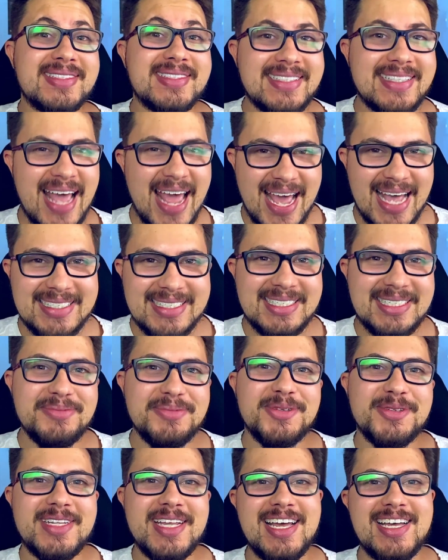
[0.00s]

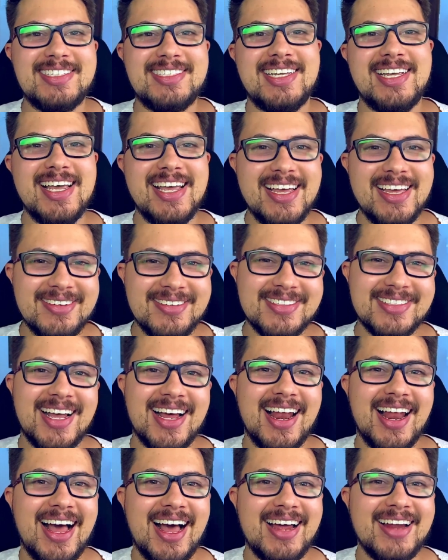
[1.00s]
13º
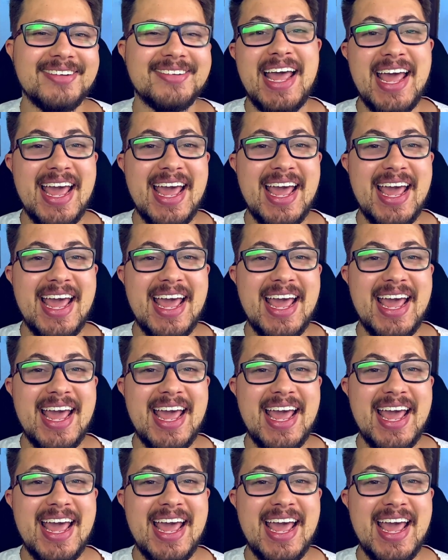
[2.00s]
salário?